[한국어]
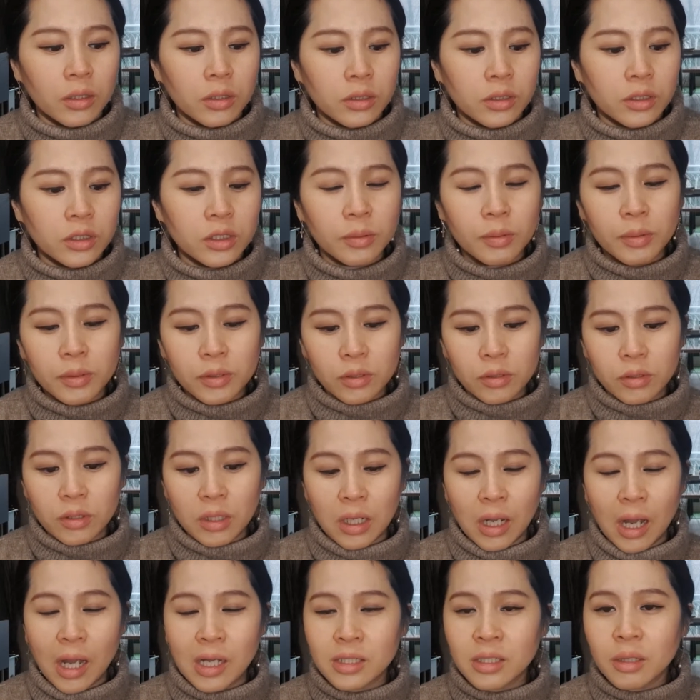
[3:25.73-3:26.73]
집에서
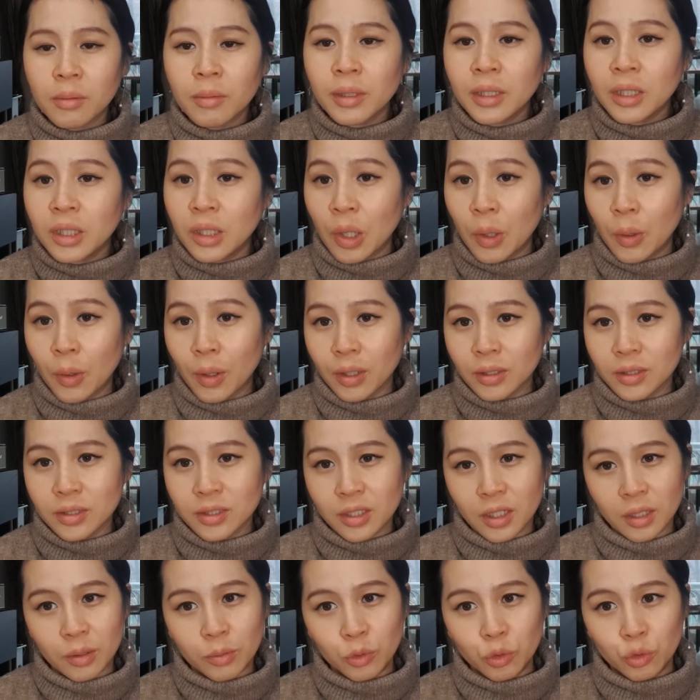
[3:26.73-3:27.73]
가장 많이 대화하는
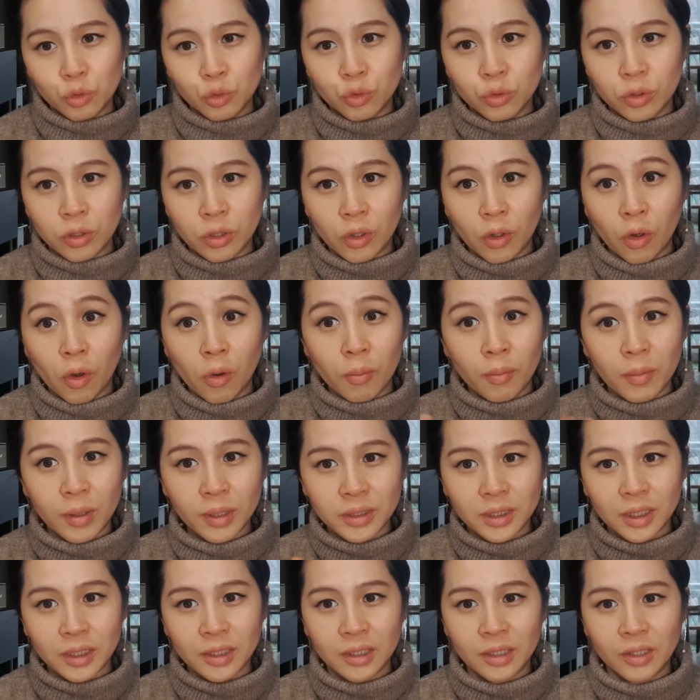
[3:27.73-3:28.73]
사람이 누구예요?
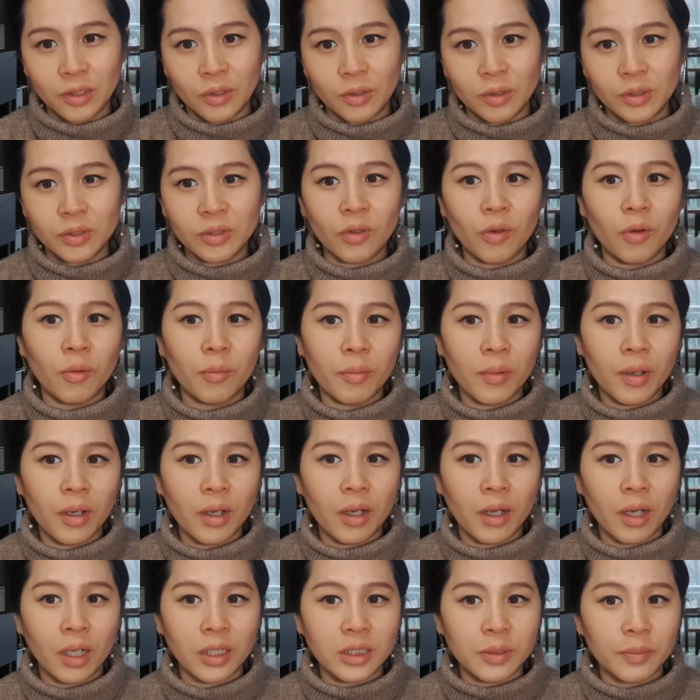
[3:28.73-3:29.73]
엄마잖아요. 그래서 엄마가
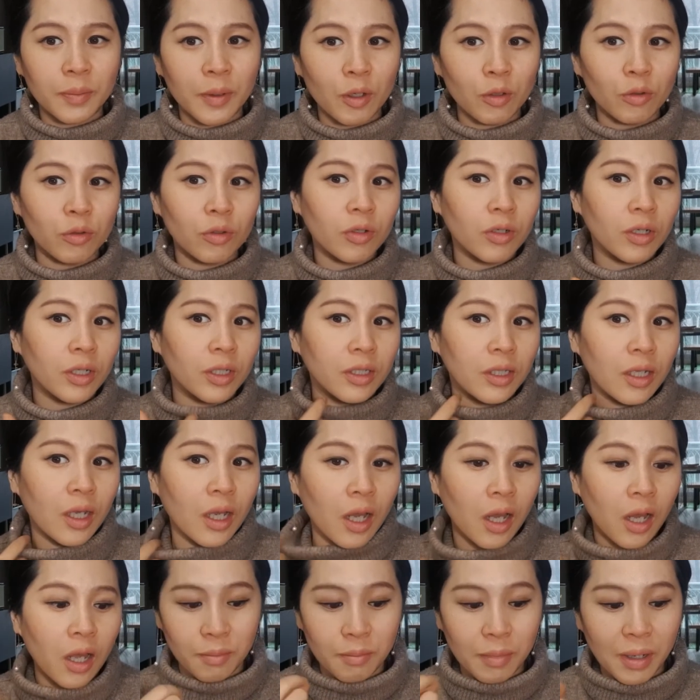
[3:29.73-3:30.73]
같이 배운 걸
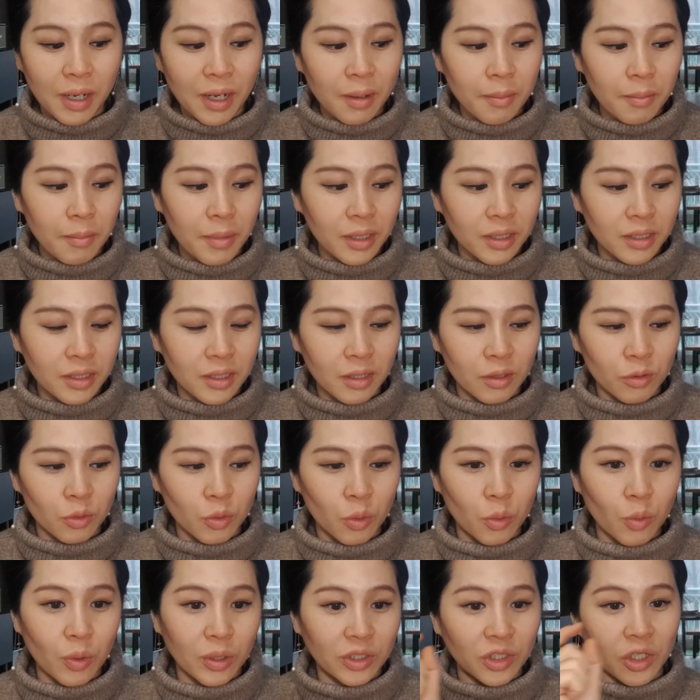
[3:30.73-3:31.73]
갖다가 말 한마디라도
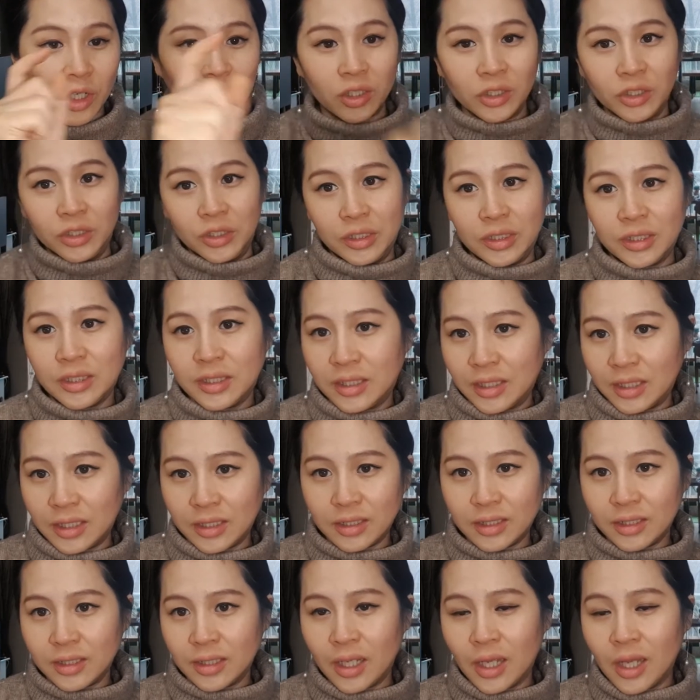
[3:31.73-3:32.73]
What color is
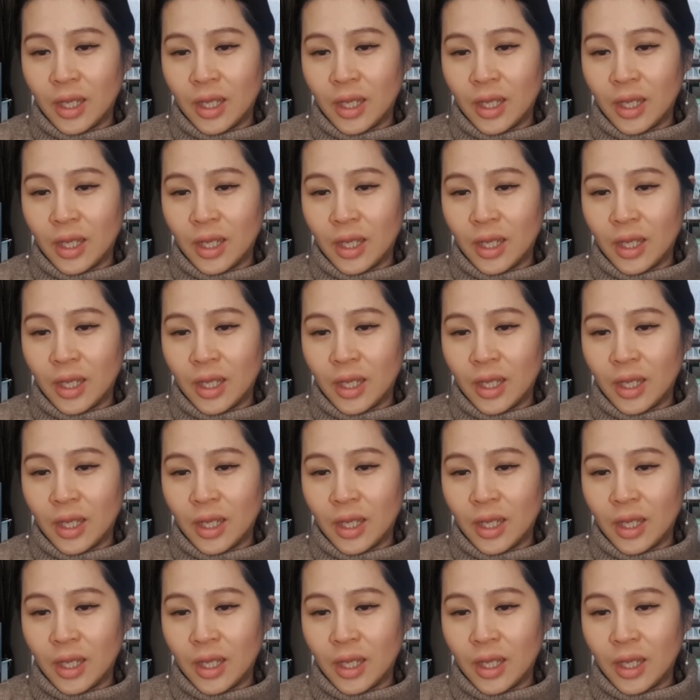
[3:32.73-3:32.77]
this?